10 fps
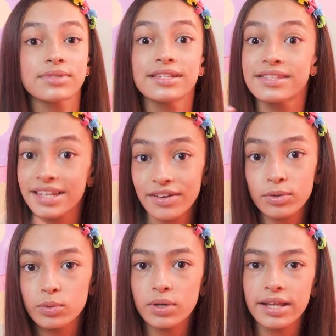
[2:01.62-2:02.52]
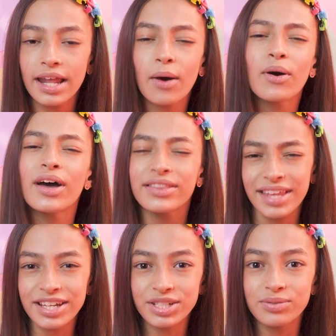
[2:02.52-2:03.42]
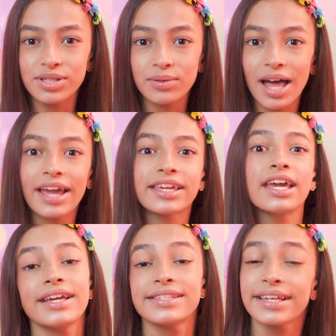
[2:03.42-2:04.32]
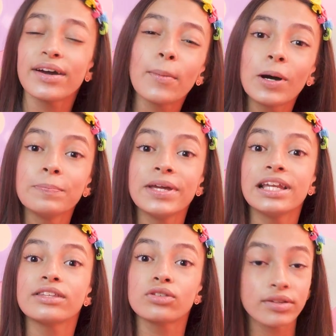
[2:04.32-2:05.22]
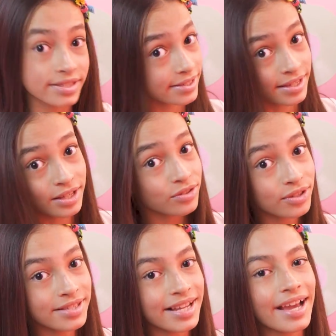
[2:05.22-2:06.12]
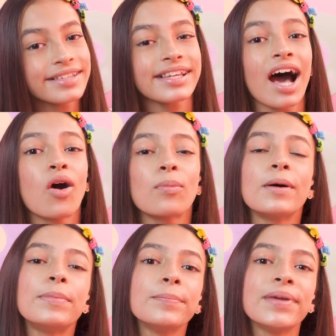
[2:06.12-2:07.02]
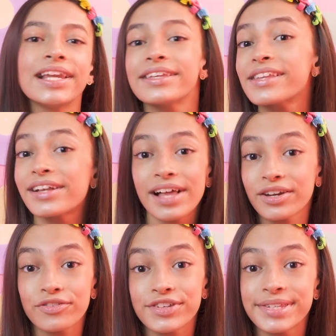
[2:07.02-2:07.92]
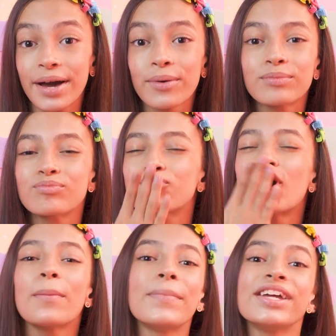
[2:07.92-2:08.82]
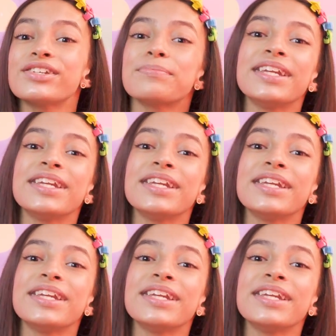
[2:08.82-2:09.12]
se inscrevam no canal, deixem o seu like e sigam a Pampilha em todas as redes sociais, arroba Pampilha Oficial. Beijos,